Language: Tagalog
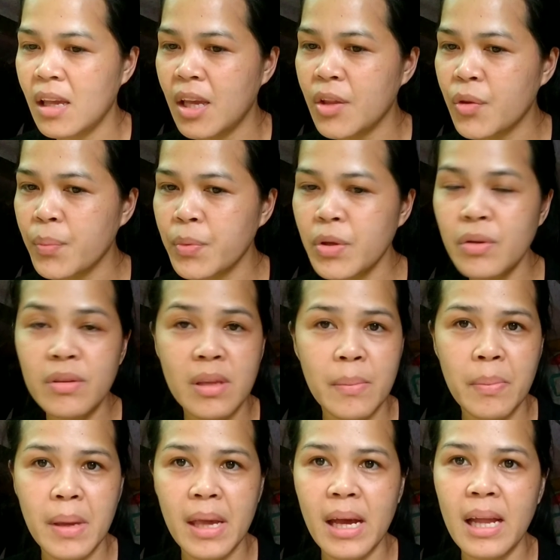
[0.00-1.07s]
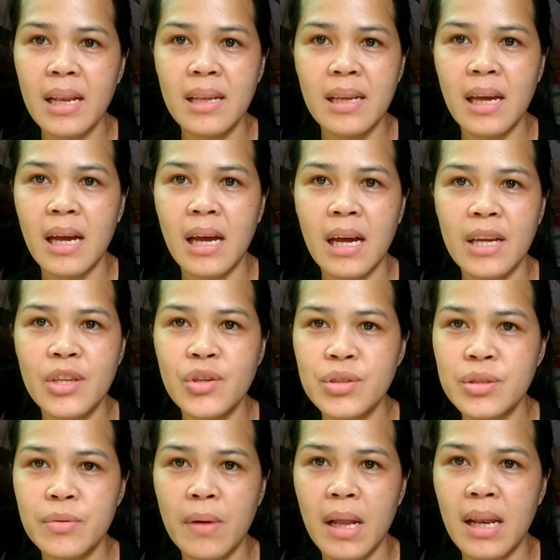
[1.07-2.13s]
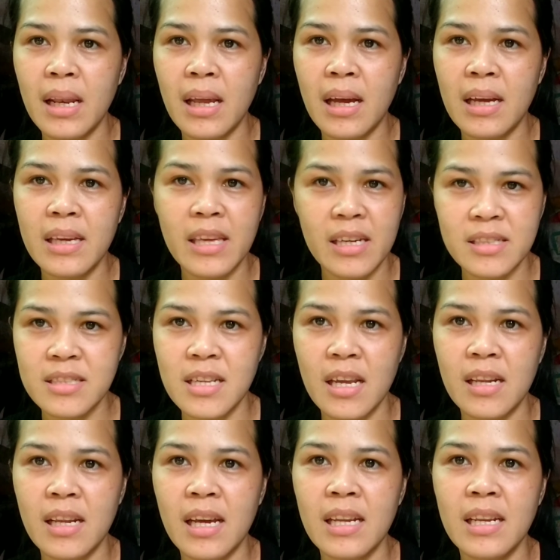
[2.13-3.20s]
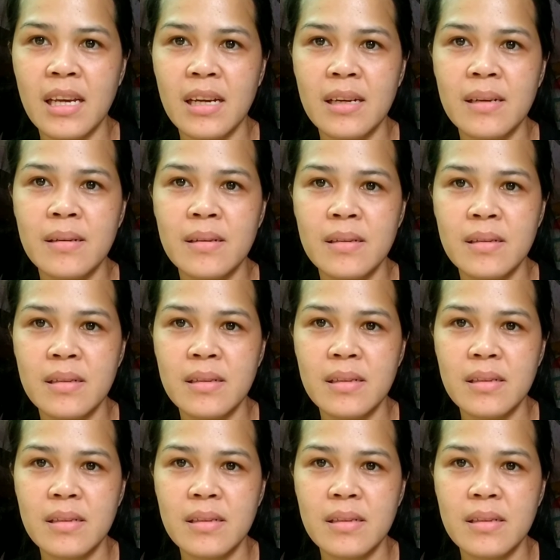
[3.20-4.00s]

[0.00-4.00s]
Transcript: ito po yung typical na usual na eksena ng